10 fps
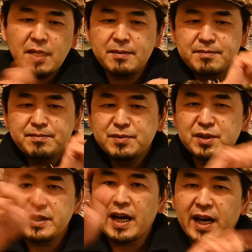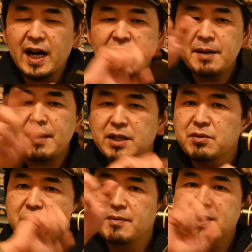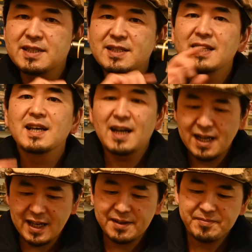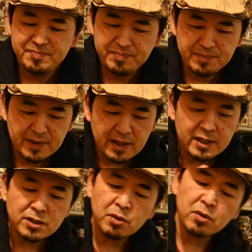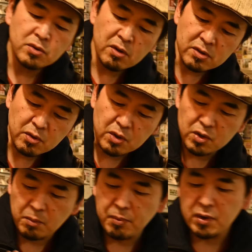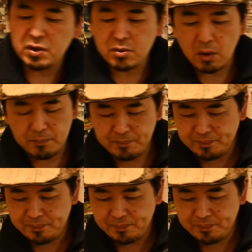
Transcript: うやって縫ってあげればいいと思います。はいでその塗る時のポイント